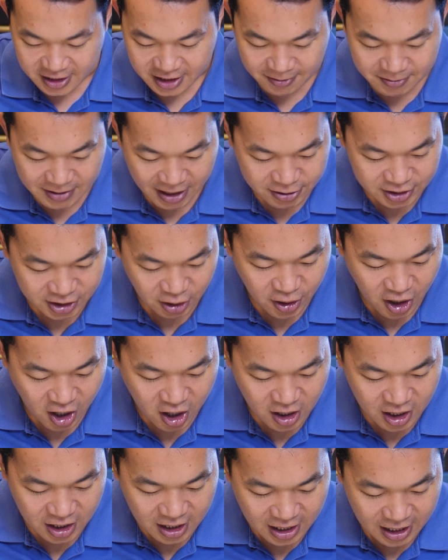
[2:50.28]
tiếp theo sau
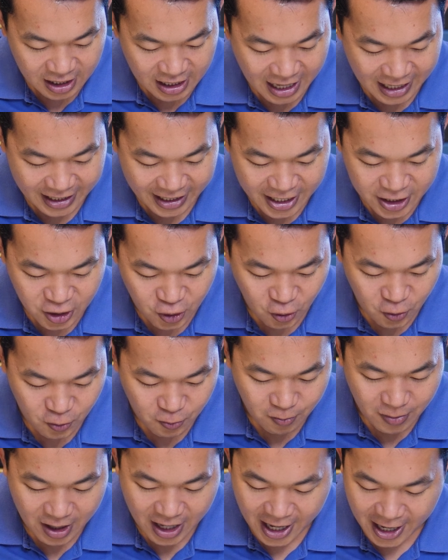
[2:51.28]
đó là cái
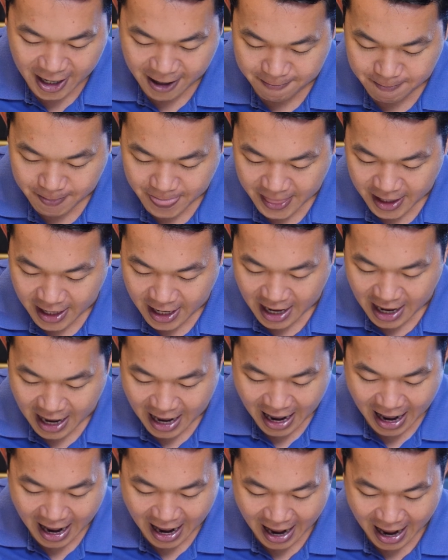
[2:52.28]
nút mà
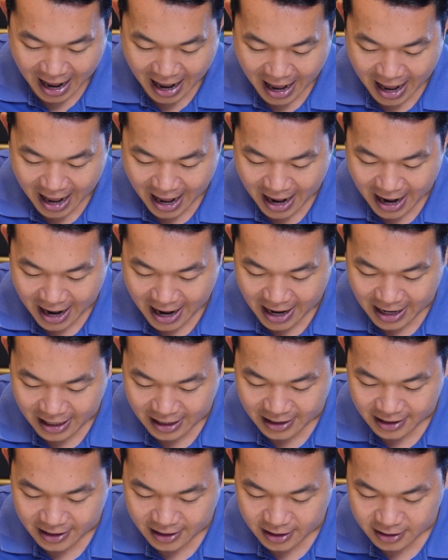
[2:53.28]
A
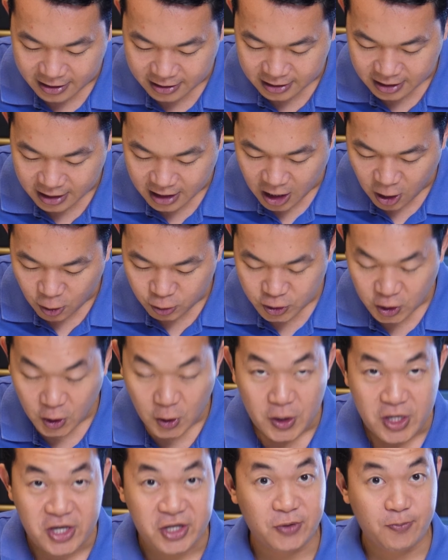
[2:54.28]
Auto
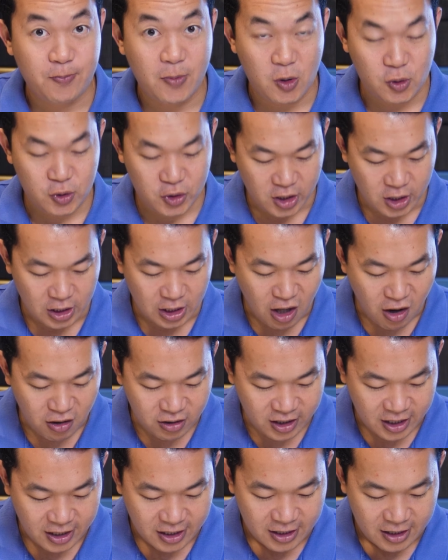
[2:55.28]
Exposure
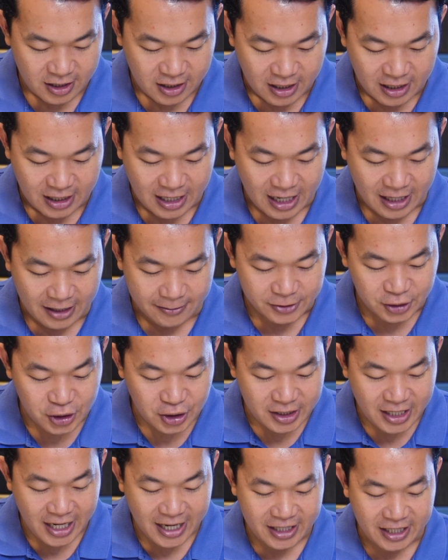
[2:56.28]
Lock là
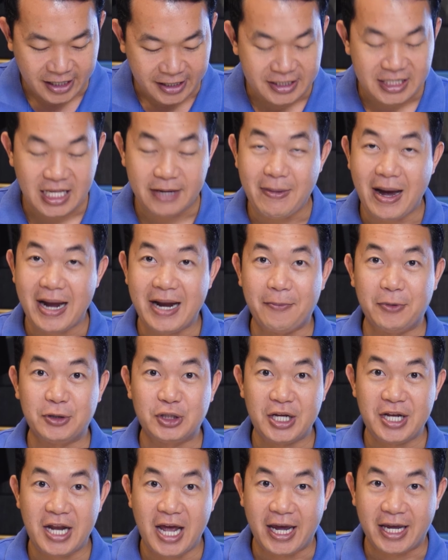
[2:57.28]
trước đây thì XT3 nằm ở
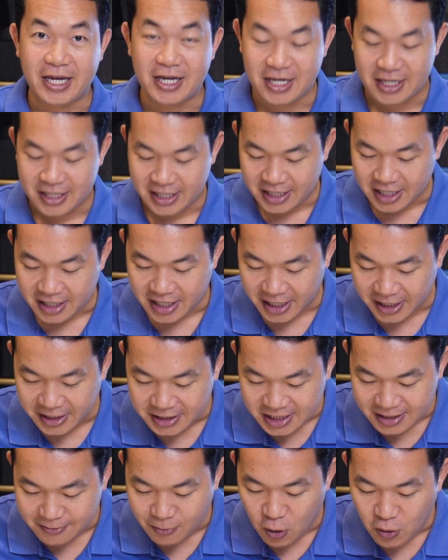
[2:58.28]
trên này thì đằng này
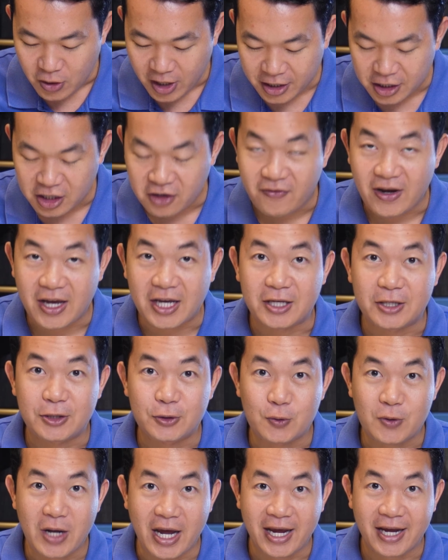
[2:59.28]
XT4 lại đưa về
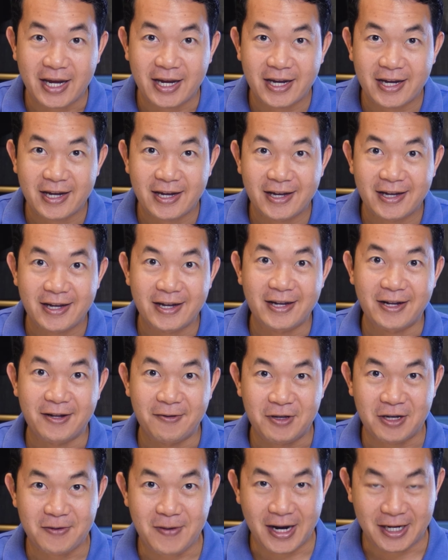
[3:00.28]
xuống này.
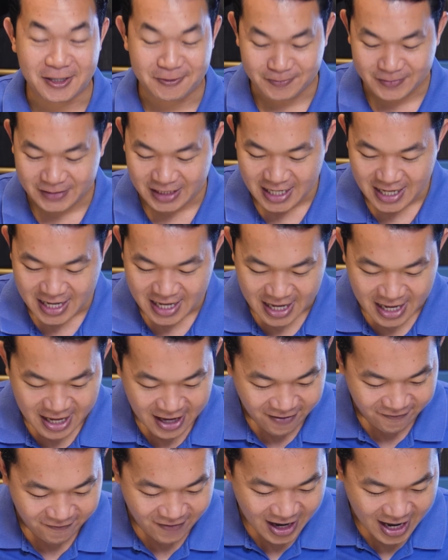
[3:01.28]
nhớ các bạn?
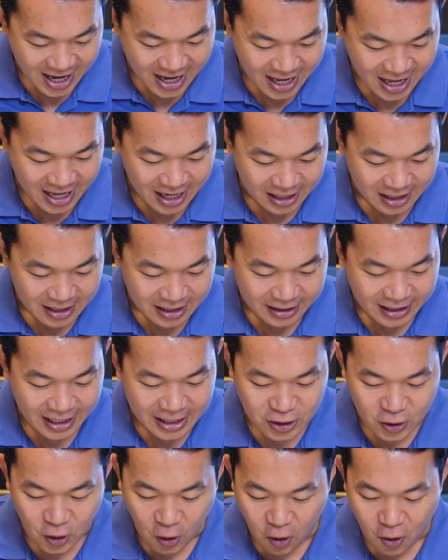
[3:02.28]
và
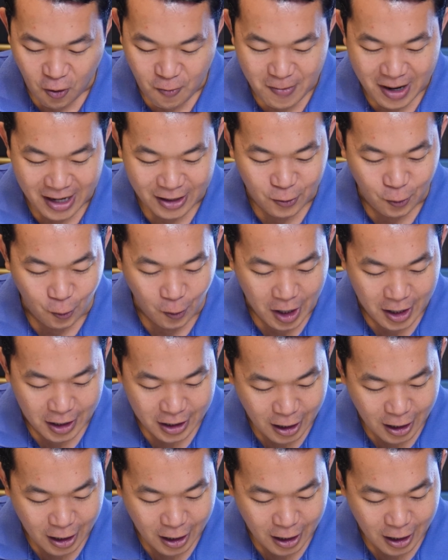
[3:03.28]
cái chỗ mà của